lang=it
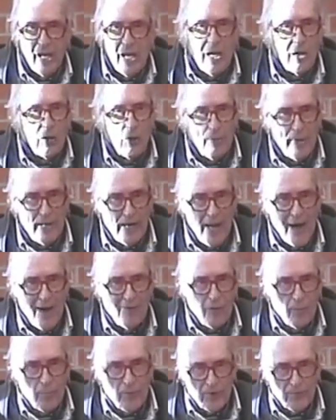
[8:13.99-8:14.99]
lo
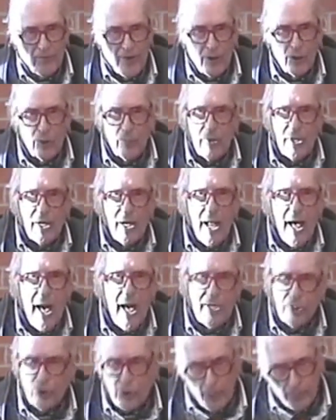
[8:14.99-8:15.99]
menava per farlo
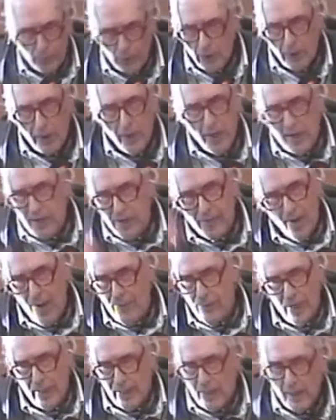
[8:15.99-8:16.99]
parlare, dopodiché
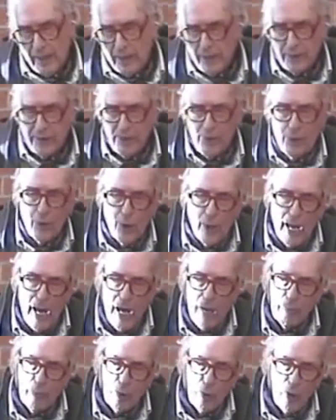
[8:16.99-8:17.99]
arrivava anche al cattivo
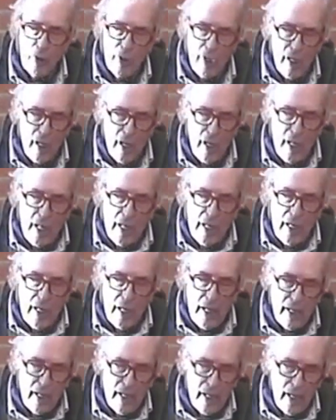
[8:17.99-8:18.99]
capo.
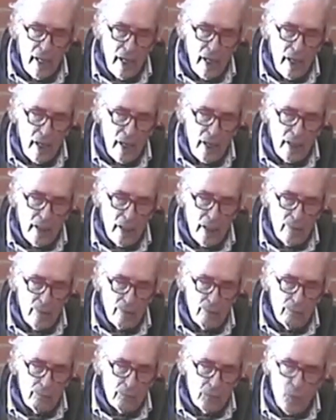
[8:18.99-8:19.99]
E
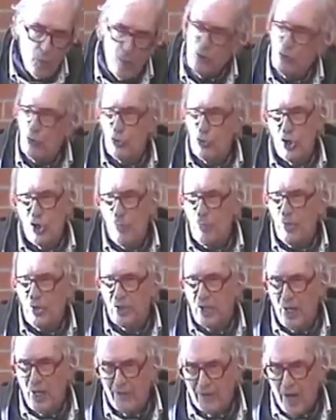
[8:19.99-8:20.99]
mm, questo si
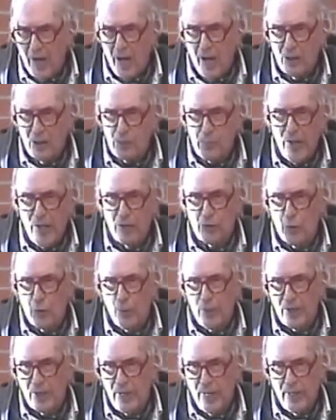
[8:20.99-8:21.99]
ripeteva spesso
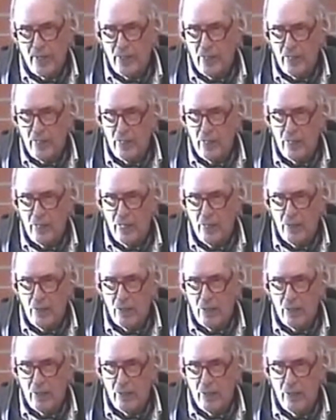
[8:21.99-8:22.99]
perché il,
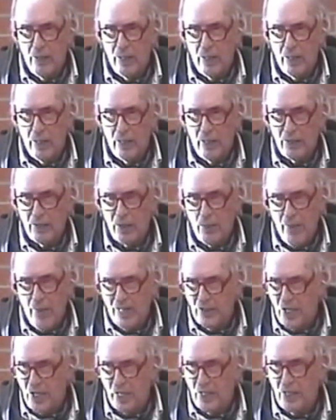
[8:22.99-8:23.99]
il, le
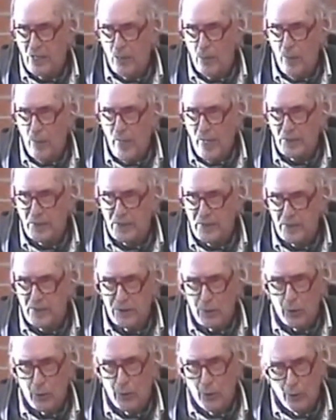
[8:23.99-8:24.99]
tematiche dell'Ouest
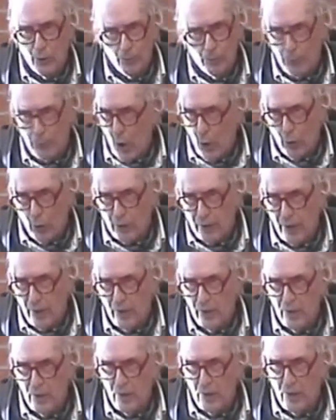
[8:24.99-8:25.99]
sono
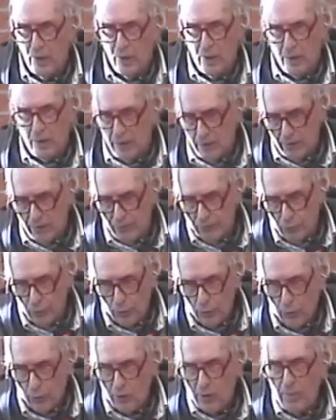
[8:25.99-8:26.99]
poche, eh,
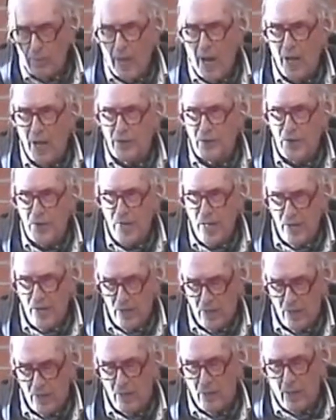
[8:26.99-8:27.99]
furto di mandrie,
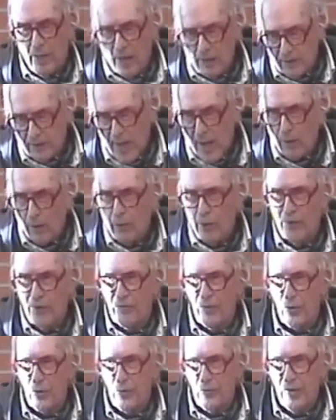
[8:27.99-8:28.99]
attacco alle
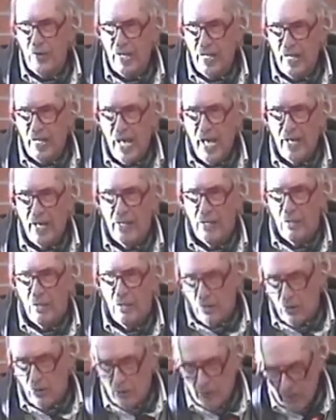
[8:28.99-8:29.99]
ferrovie,
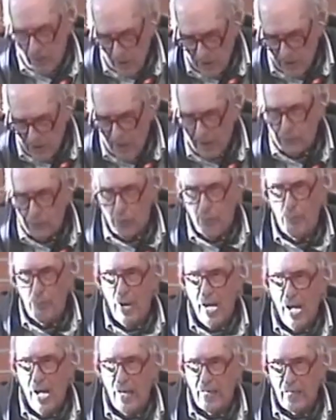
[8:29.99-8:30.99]
assalto in
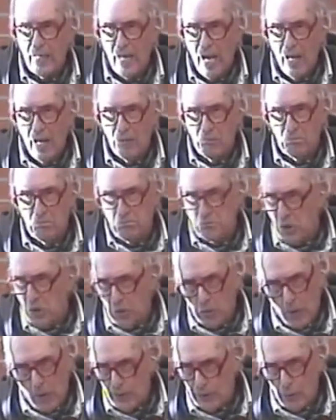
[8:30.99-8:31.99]
banca,
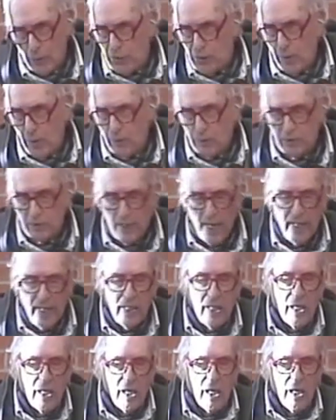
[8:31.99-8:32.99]
sono 4, 5, 6.
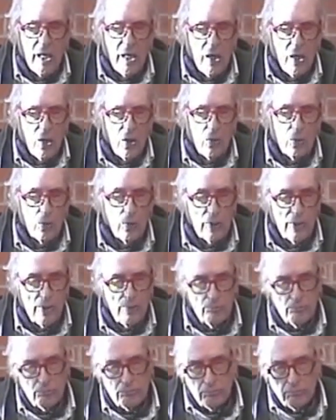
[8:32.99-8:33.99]
Lui,
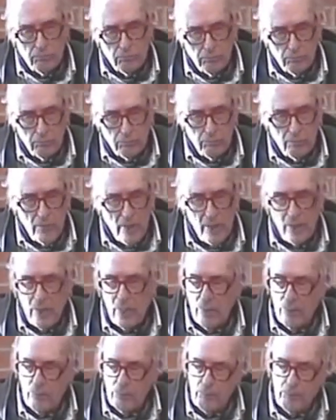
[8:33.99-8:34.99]
mm,
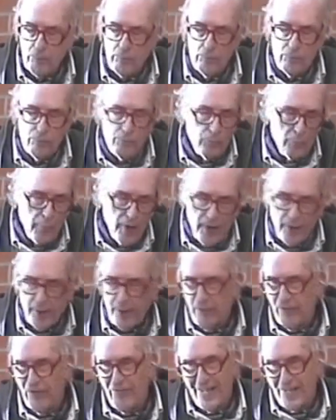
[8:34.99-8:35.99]
per
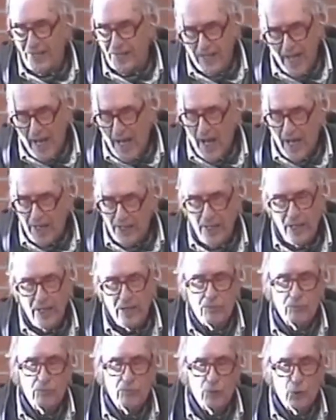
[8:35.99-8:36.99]

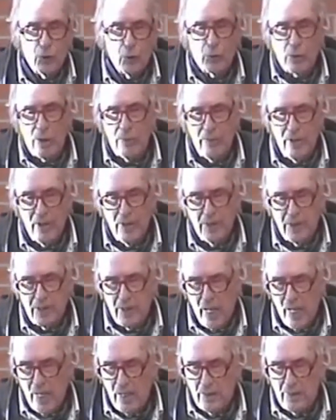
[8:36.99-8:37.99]
variare,
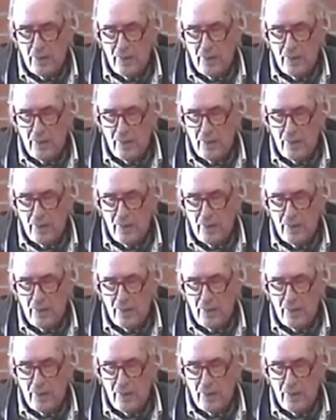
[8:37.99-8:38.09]
giustamente,